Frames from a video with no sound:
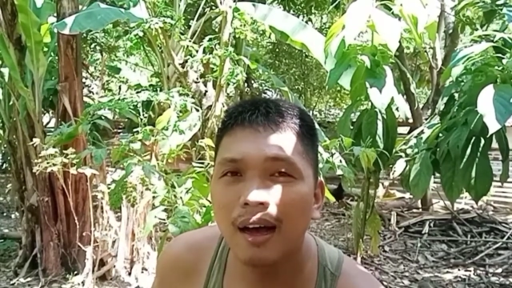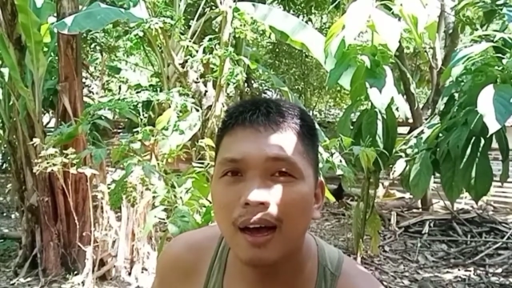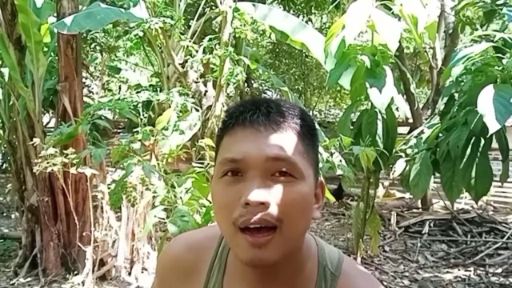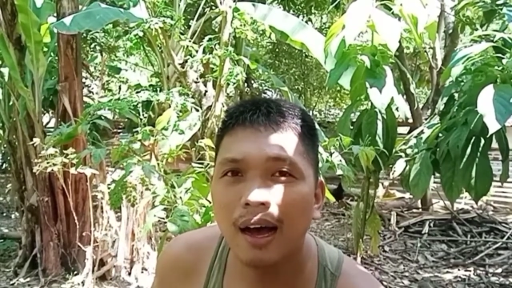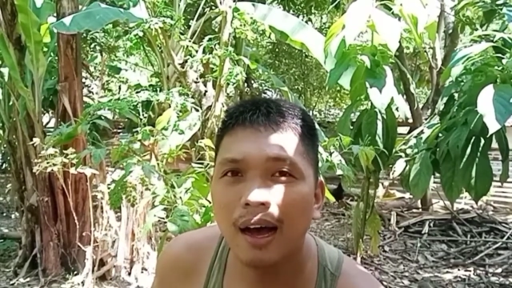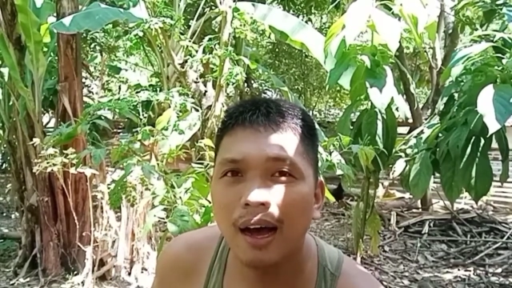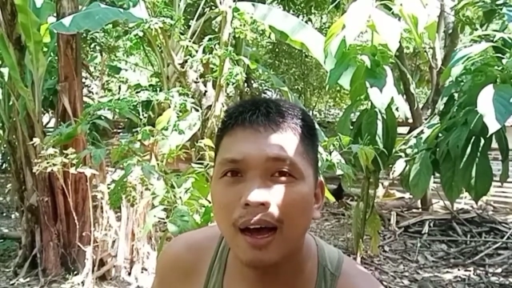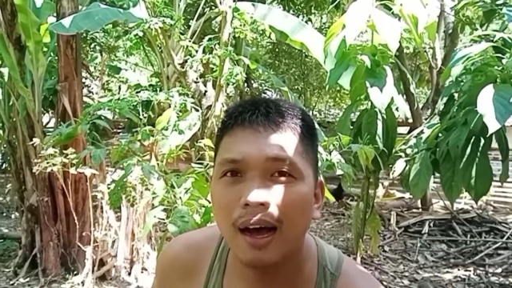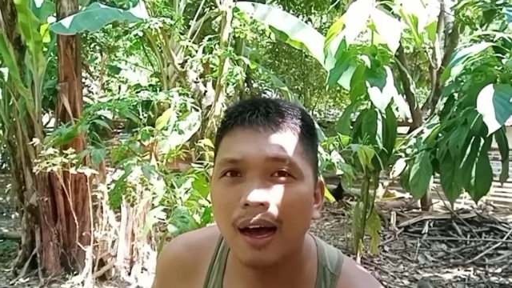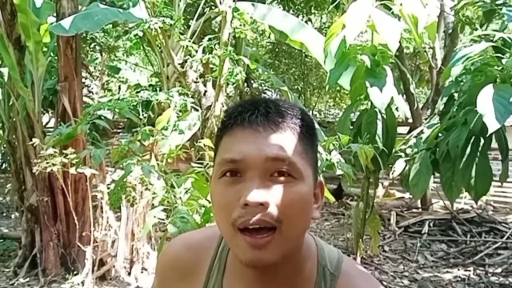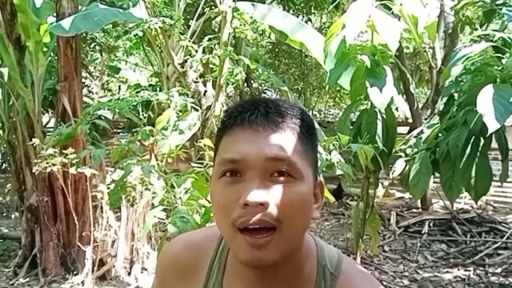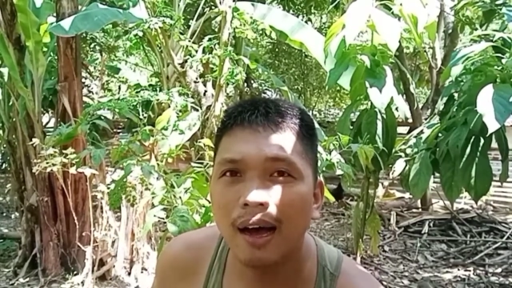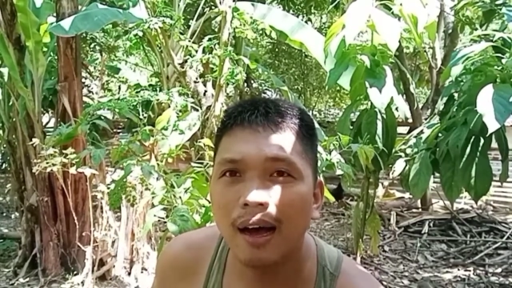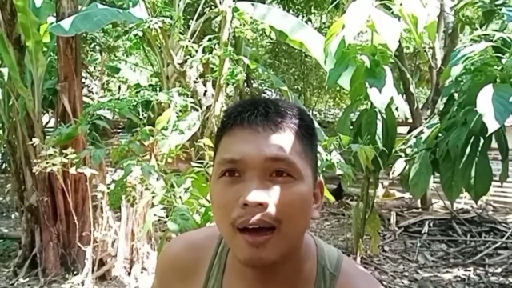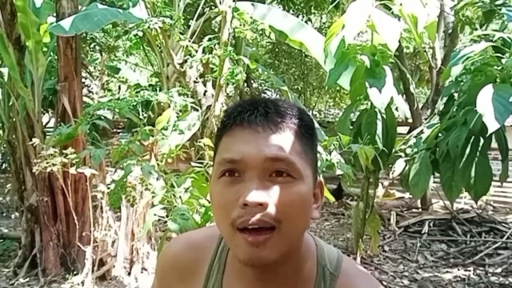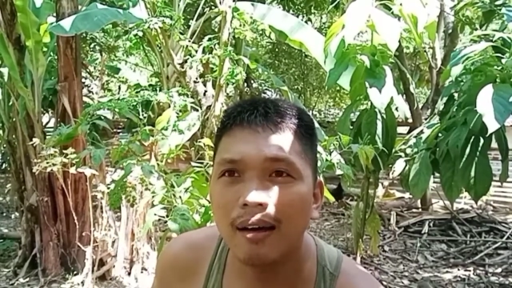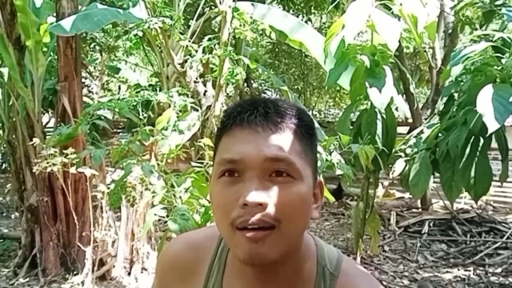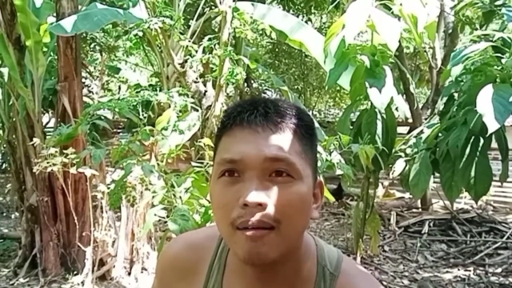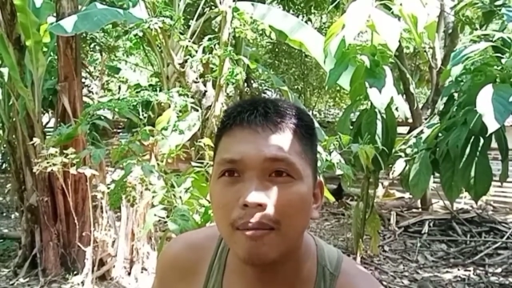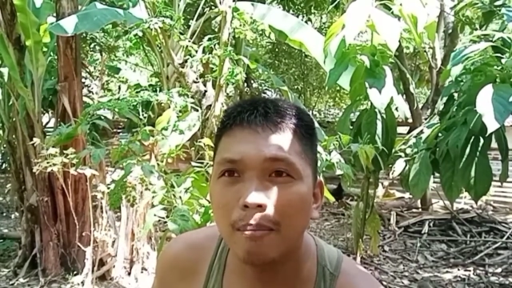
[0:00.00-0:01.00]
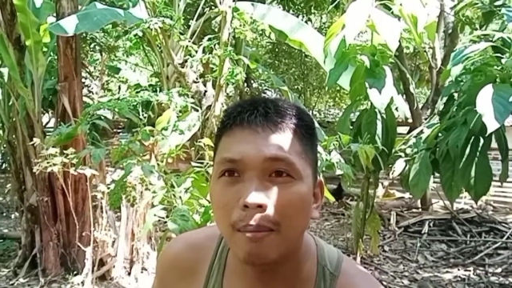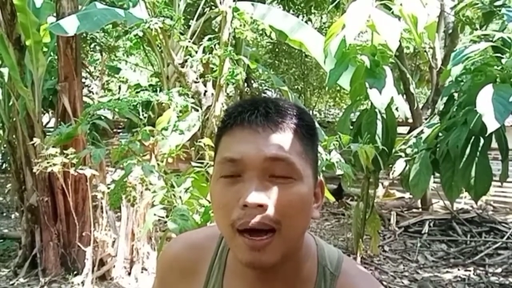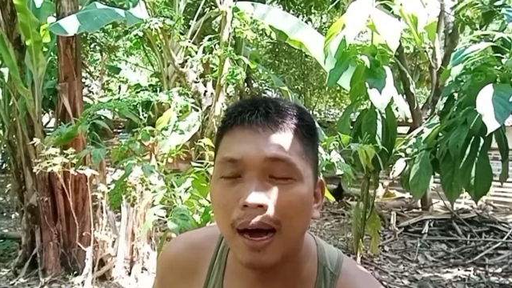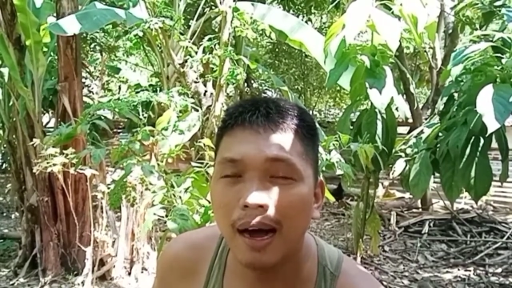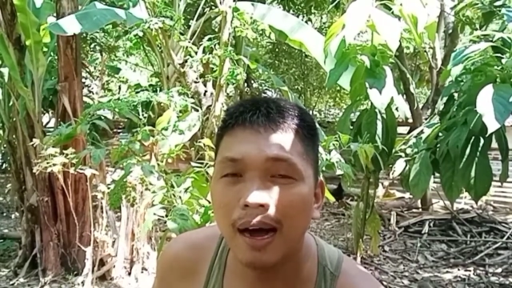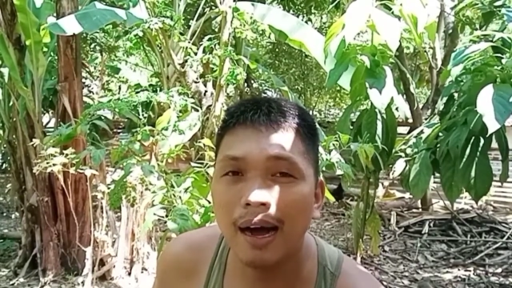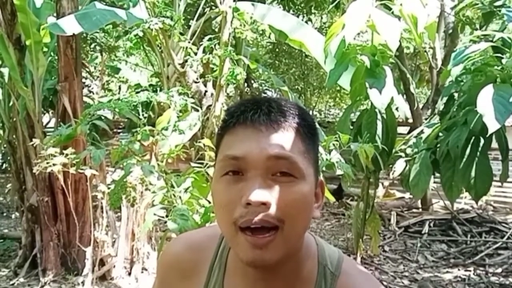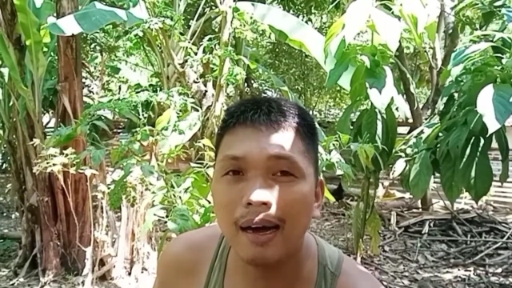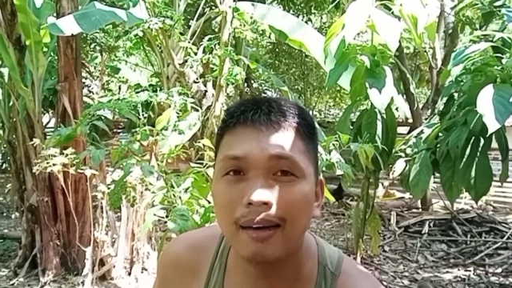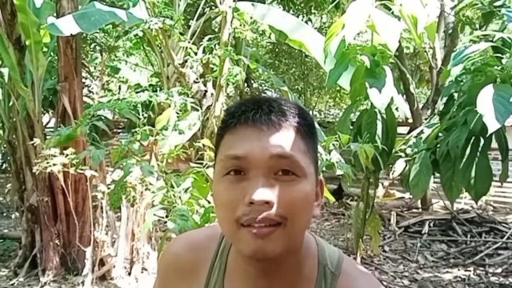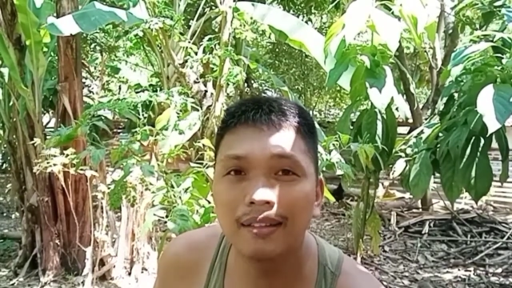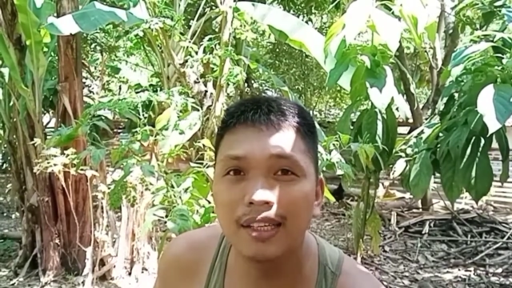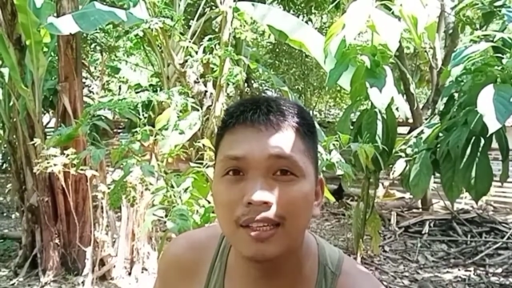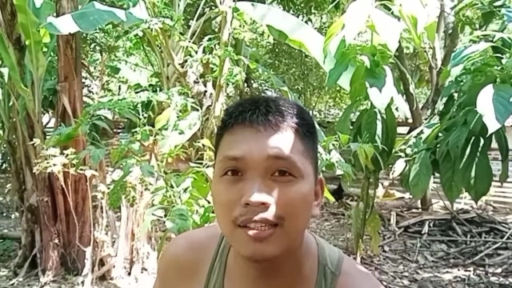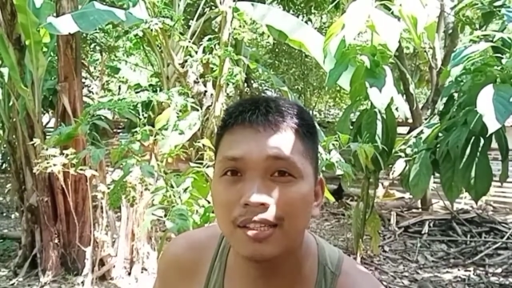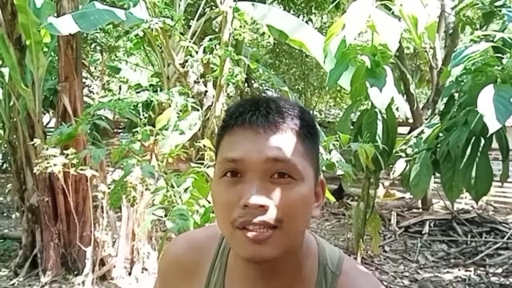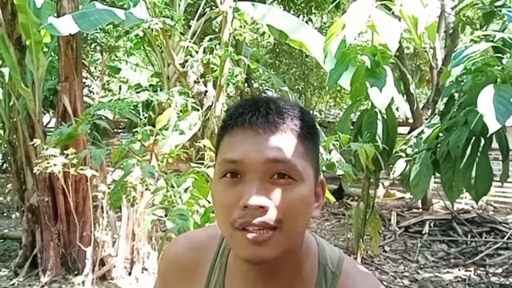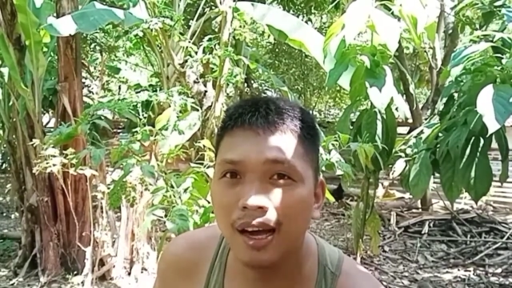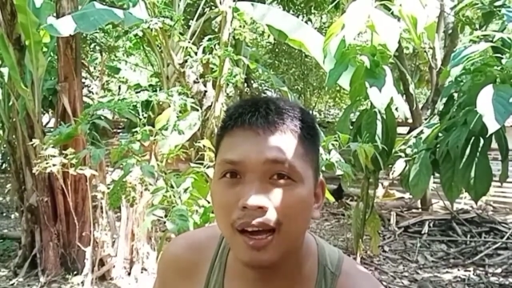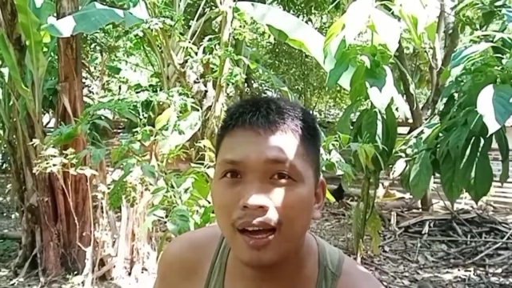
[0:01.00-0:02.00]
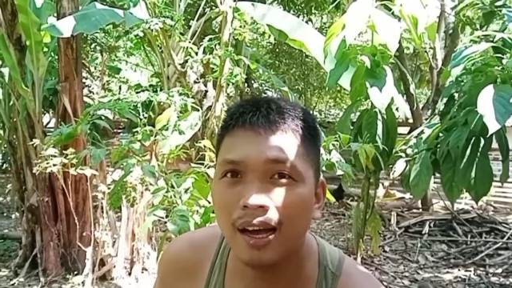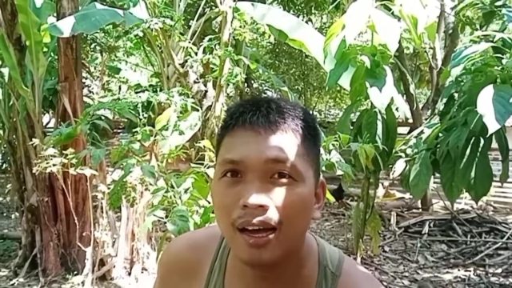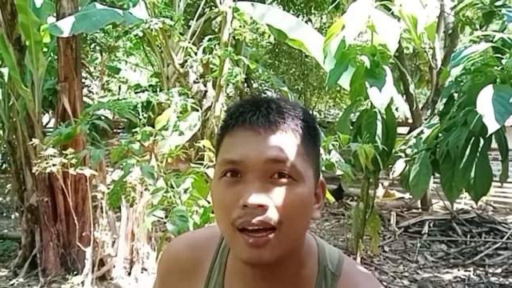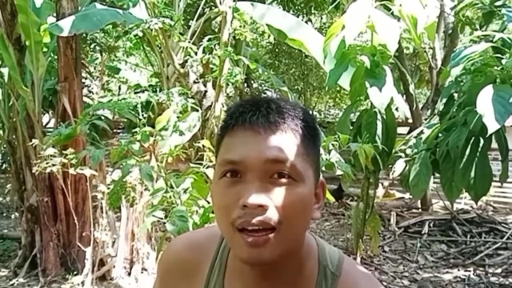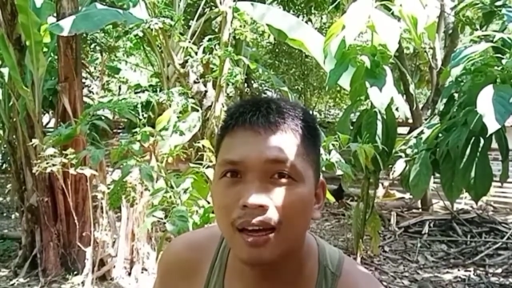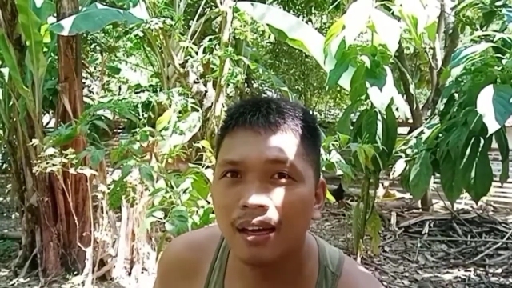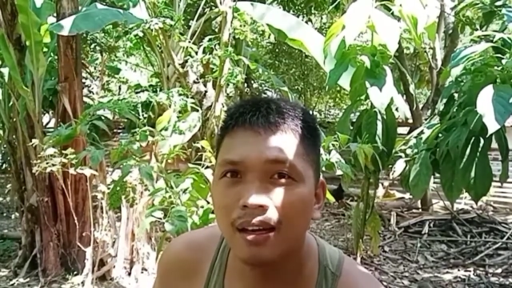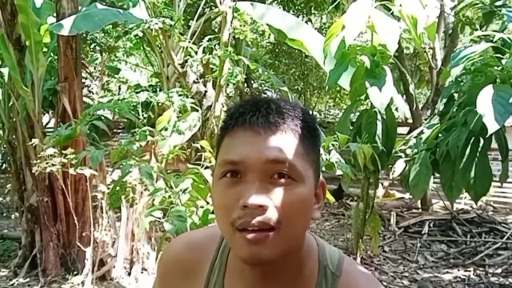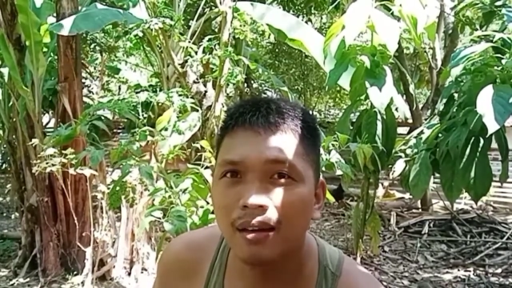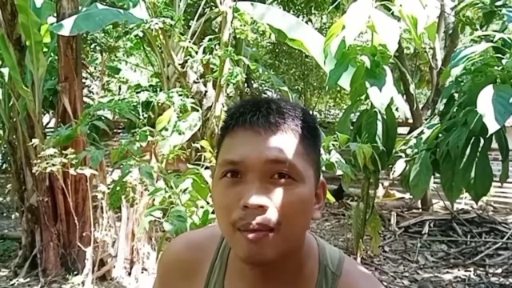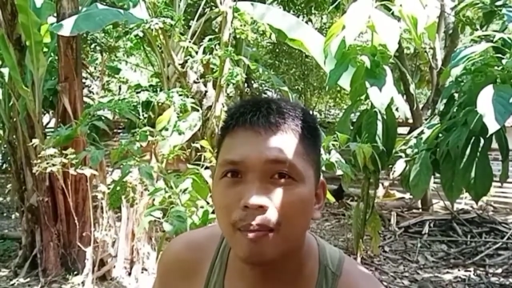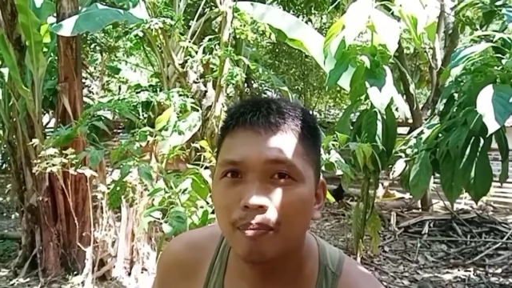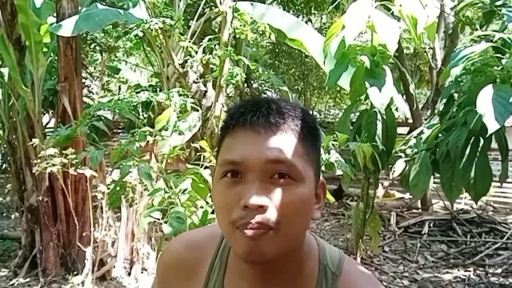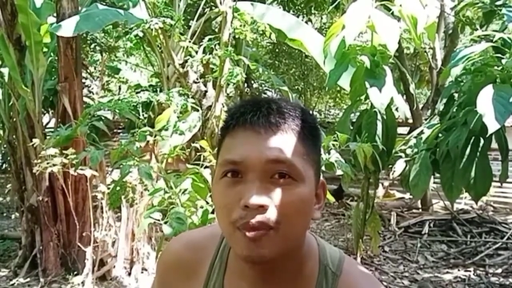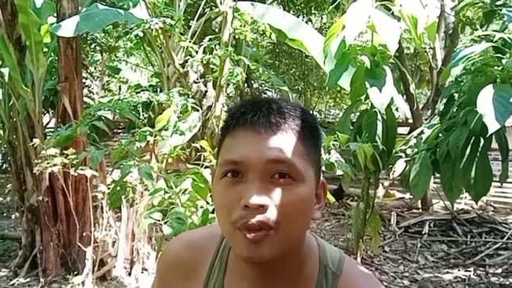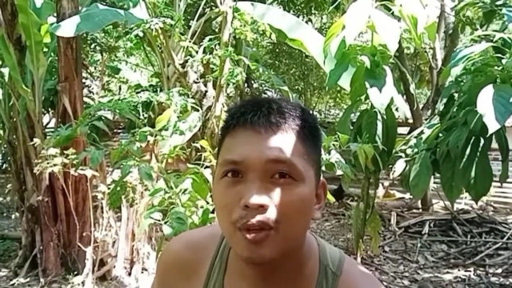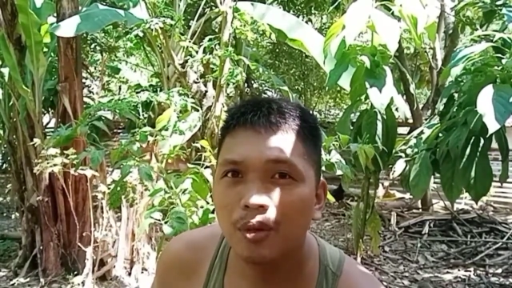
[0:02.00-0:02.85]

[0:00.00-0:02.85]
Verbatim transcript: Uh, maanghang din siya. Wow.